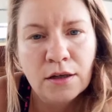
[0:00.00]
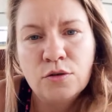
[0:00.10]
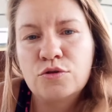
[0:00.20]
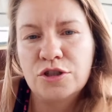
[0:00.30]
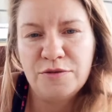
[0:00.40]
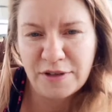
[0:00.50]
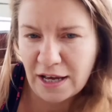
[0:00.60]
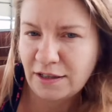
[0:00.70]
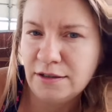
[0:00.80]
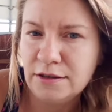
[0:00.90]
Dużo
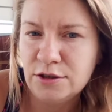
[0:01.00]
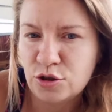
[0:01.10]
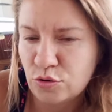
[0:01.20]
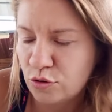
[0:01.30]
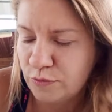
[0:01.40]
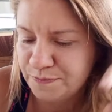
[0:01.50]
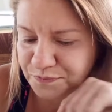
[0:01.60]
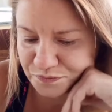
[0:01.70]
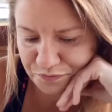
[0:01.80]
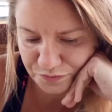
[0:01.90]
ziemniaki, ryżu,
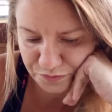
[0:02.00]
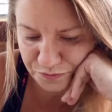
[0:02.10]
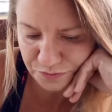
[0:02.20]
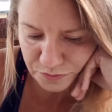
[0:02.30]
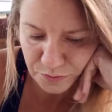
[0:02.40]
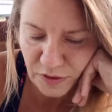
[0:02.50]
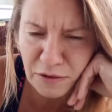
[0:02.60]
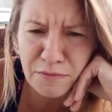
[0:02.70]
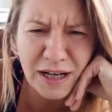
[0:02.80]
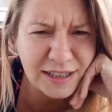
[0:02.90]

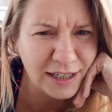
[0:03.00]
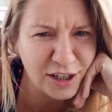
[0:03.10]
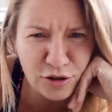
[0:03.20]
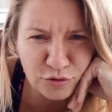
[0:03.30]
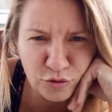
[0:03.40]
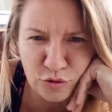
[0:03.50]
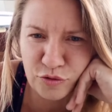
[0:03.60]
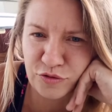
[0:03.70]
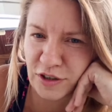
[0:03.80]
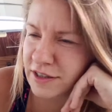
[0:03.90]

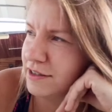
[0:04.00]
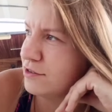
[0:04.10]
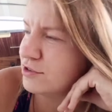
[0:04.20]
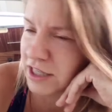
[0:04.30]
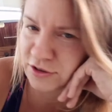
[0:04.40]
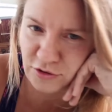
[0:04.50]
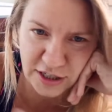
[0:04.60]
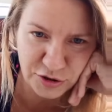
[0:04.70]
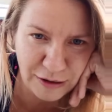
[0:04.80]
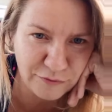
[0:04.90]
makaronów. E, ostatnio
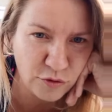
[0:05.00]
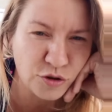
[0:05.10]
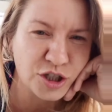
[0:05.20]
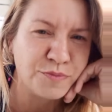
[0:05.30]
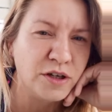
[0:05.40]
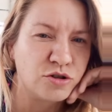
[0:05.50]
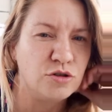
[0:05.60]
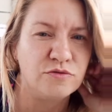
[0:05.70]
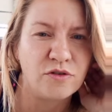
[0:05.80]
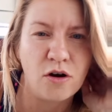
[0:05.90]
zaczęłam włączać
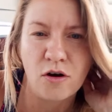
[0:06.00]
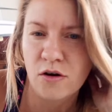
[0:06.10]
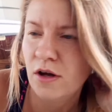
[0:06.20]
pieczywo.